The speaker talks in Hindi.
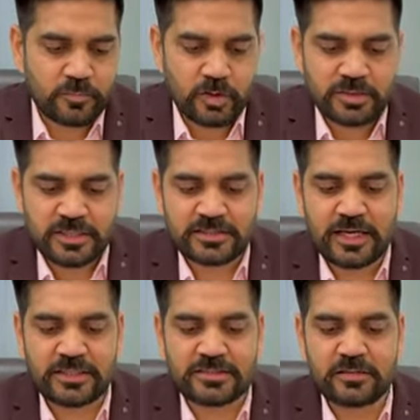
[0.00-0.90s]
इसके
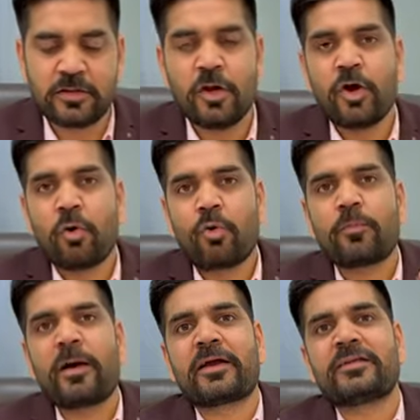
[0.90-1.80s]
साथ साथ और
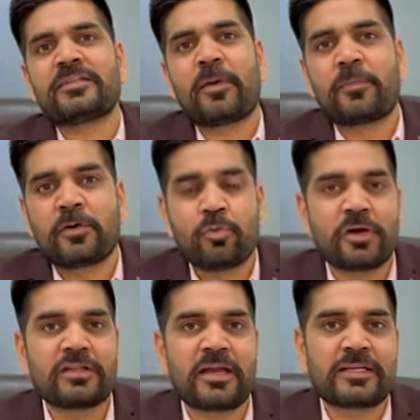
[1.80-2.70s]
बाकी जैसे पेपर टू
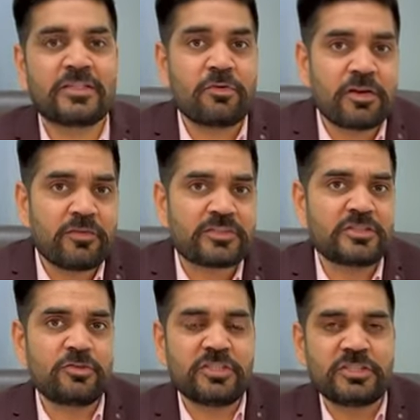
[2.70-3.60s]
के अंदर एग्जीक्यूटिव वर्सेस
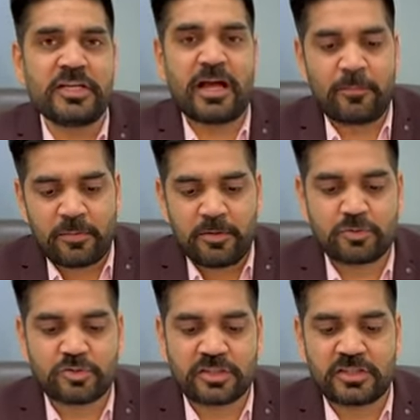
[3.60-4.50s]
जुडिशरी यहाँ पे भी यूज
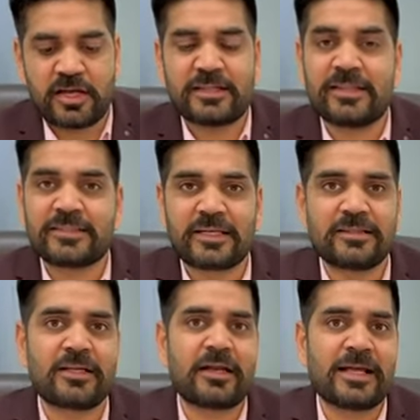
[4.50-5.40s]
हो सकता है एथिक्स के
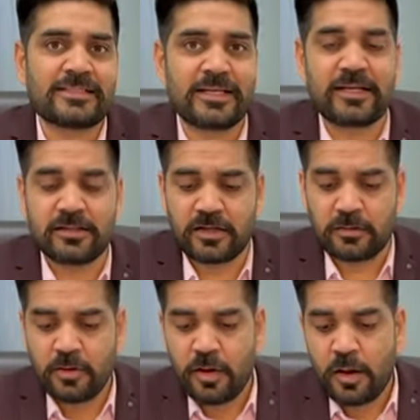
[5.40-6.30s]
अंदर एस के अंदर
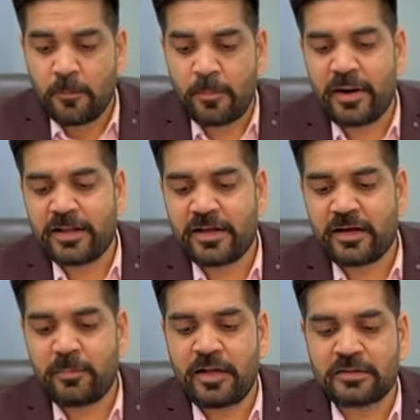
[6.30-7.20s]
तो पपेड की
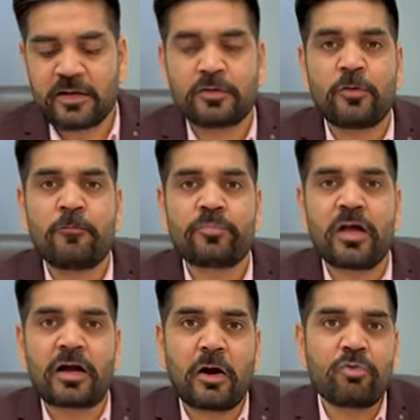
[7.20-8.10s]
अगर बात करें तो
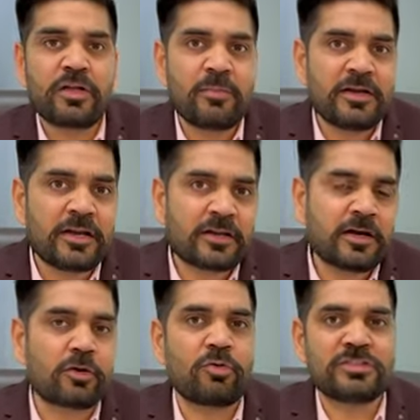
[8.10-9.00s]
अकाउंटेबिलिटी एंड
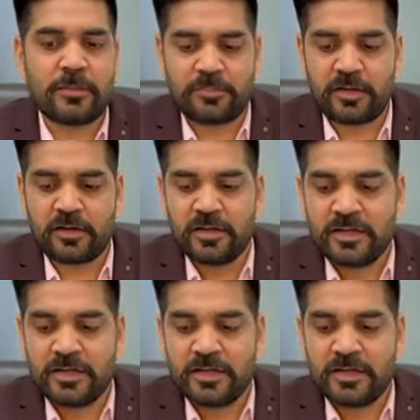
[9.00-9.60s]
कंट्रोल चैप्टर